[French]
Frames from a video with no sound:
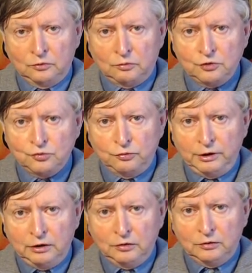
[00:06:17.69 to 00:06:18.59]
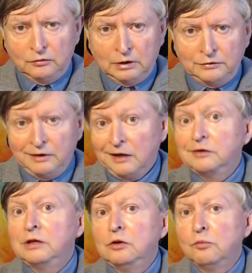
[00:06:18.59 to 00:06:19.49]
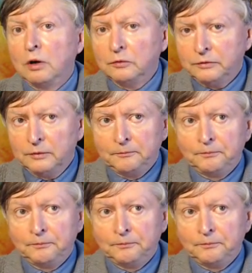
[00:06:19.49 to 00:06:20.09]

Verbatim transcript: trois journées assez exténuantes.